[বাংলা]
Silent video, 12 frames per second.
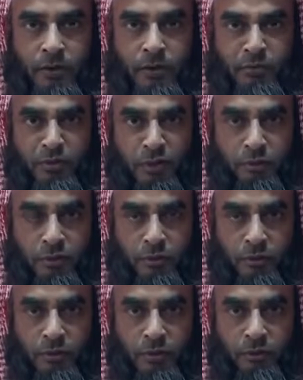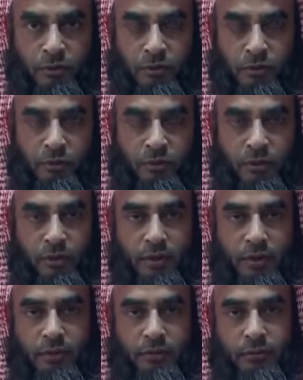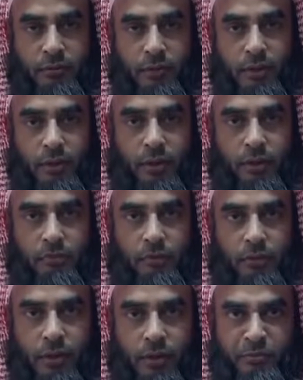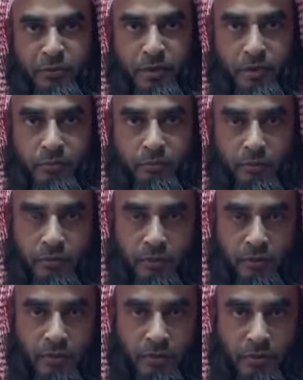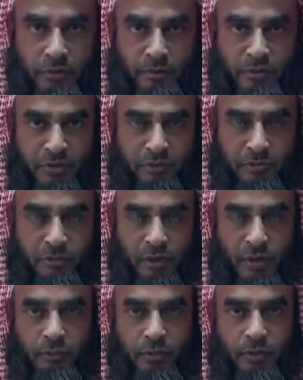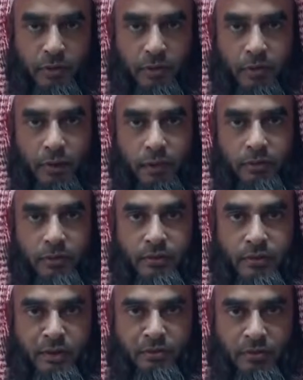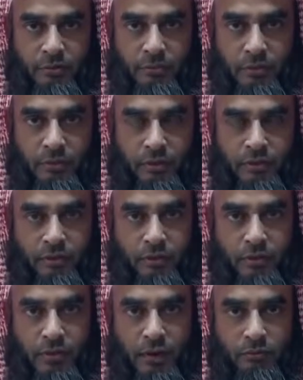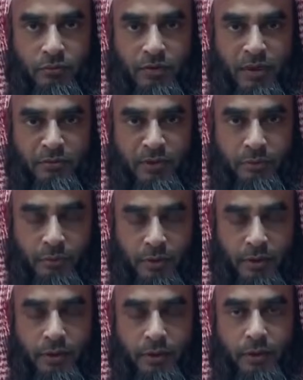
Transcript: সম্মানিত শ্রোতা ও দর্শক মণ্ডলী আল্লাহ রব্বুল আলমিনের প্রশংসা এবং নবী মোহাম্মদ সাল্লাহ আলি সাল্লামের ওপর অসংখ্য সালাত সালামের পরে